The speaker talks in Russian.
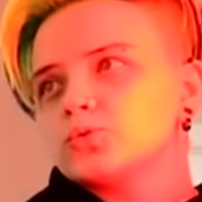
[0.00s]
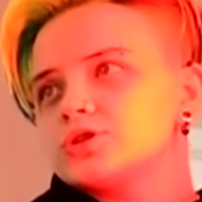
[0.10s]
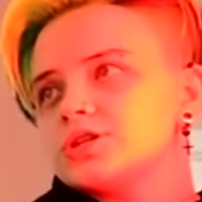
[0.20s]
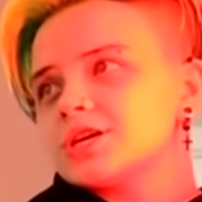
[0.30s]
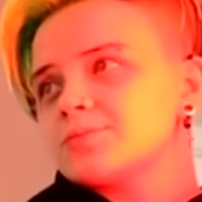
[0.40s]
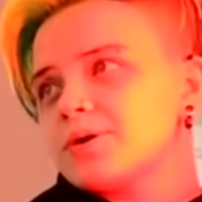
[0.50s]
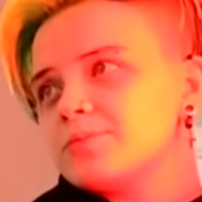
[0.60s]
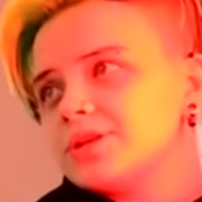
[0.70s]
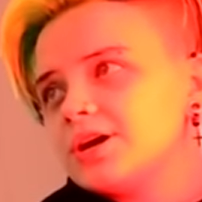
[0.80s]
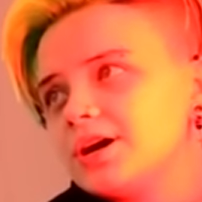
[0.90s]
Ну сейчас
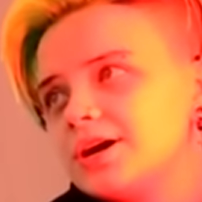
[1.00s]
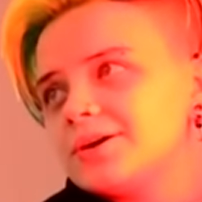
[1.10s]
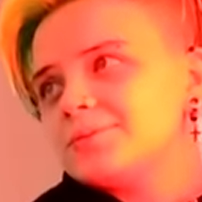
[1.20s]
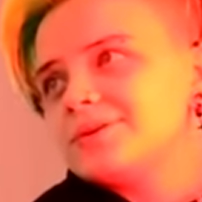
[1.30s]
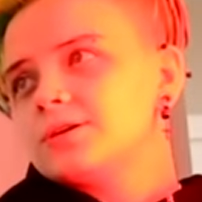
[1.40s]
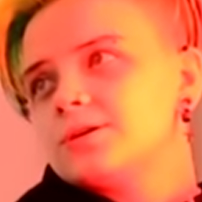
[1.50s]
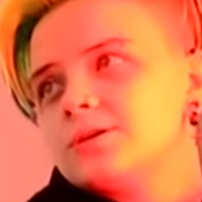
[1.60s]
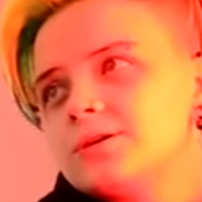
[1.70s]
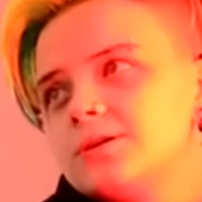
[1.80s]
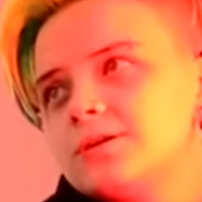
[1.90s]
поменяем.
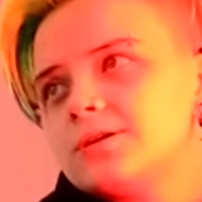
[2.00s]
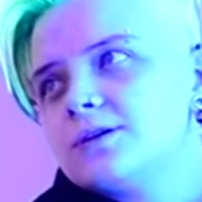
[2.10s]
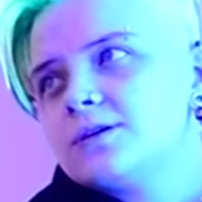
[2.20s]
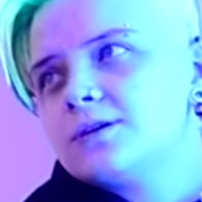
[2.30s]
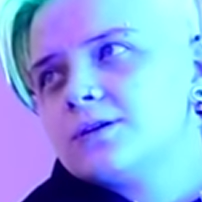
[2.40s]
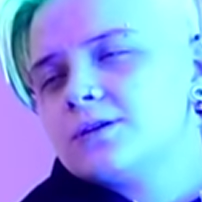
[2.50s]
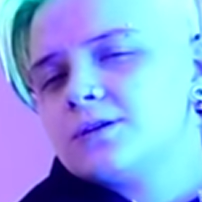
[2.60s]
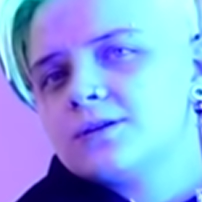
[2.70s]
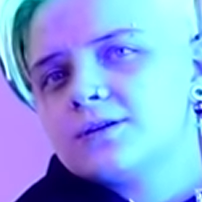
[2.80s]
Поменяем, бьем.